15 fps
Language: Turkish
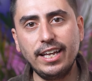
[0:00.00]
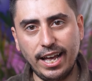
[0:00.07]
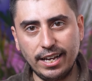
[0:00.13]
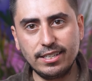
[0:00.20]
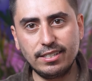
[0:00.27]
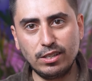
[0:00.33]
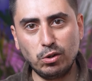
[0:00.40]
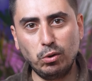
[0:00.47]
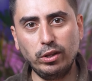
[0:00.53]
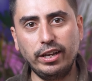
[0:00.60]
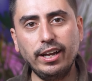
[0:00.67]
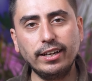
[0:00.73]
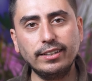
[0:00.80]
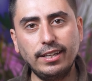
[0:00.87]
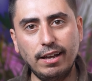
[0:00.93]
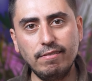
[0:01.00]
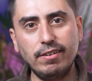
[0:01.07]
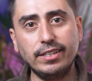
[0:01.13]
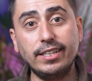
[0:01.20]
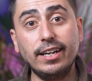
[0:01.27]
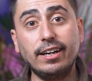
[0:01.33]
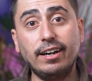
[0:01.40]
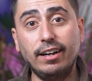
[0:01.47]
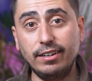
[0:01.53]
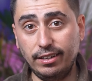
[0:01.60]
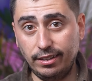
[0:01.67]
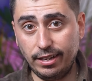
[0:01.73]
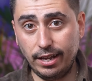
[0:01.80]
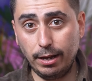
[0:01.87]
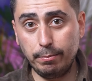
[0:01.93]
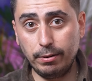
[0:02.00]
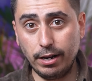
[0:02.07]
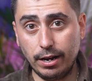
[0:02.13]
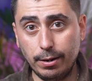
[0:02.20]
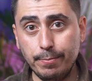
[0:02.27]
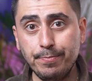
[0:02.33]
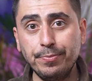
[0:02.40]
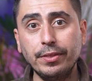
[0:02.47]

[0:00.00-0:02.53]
ekstra olarak devlete kanıtlayabilelim.